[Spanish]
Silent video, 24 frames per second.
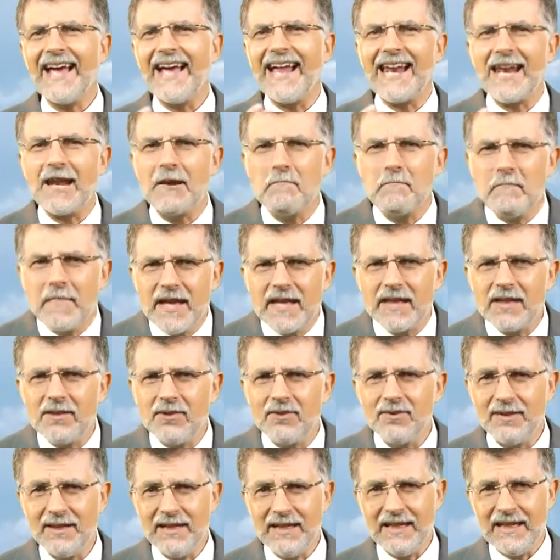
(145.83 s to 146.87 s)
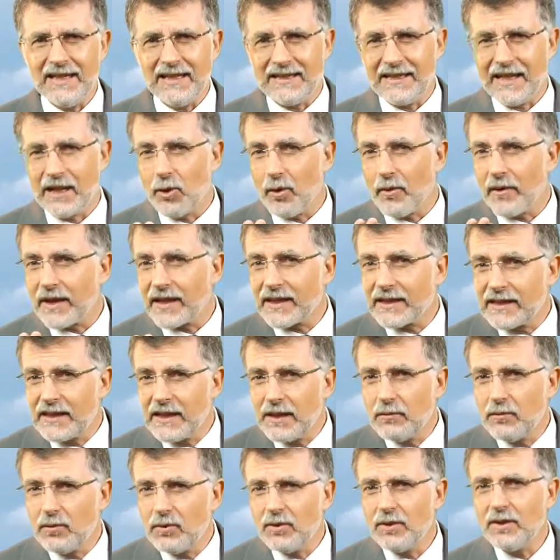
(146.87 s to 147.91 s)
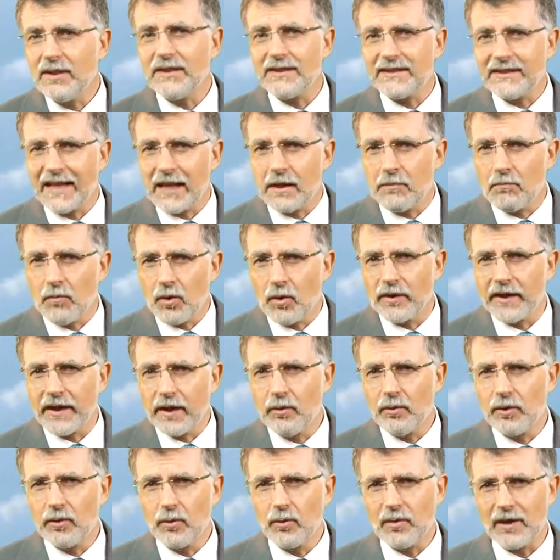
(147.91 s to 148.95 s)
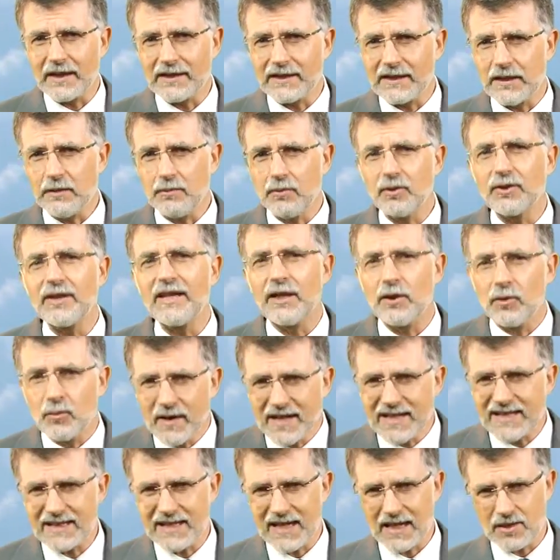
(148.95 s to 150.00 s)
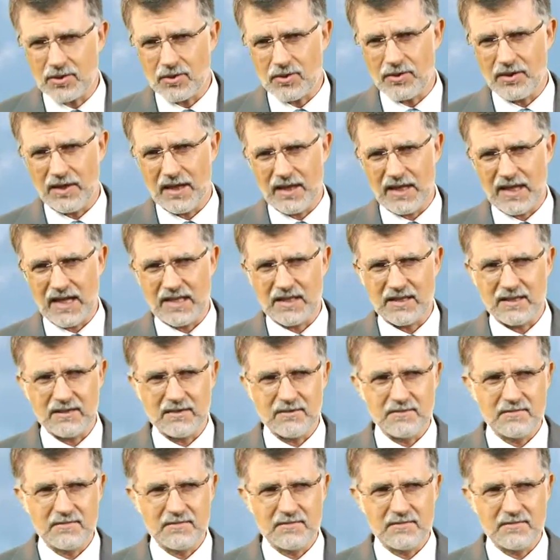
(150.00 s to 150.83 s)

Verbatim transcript: el medio y el objetivo del modelo educativo de nuestra sociedad.